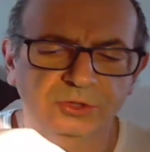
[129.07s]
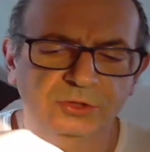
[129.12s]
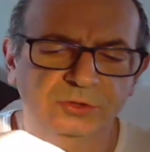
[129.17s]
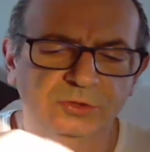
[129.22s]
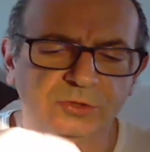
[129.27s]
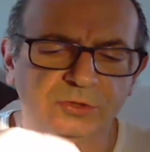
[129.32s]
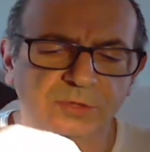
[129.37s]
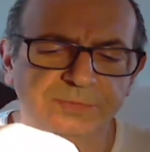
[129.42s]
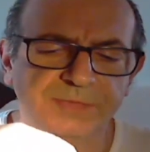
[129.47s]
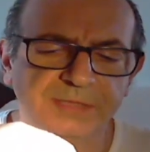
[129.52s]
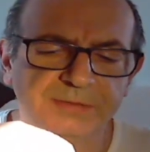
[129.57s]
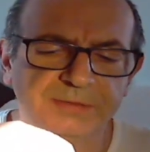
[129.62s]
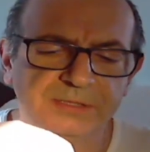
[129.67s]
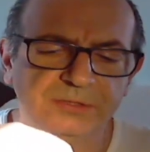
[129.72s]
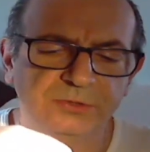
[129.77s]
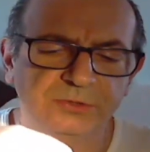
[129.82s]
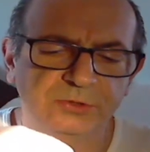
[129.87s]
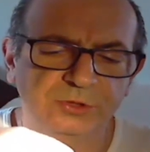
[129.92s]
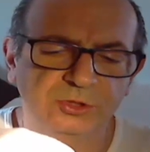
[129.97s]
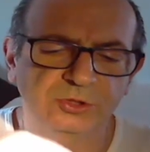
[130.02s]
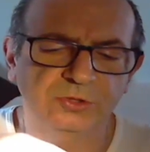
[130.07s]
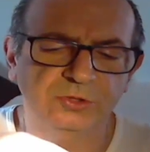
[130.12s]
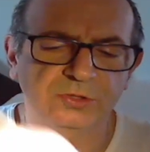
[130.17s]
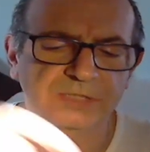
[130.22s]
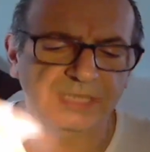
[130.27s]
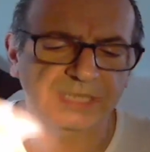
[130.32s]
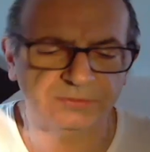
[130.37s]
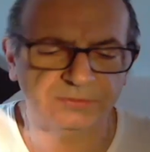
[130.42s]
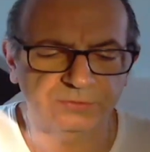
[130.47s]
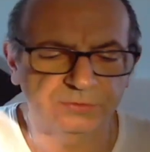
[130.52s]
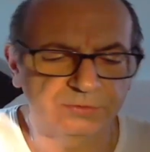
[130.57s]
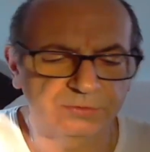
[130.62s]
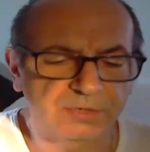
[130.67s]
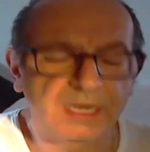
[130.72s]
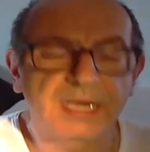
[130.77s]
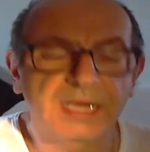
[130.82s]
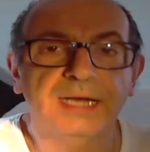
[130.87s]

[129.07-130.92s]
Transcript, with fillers: Donc, comme d'habitude, je le garde au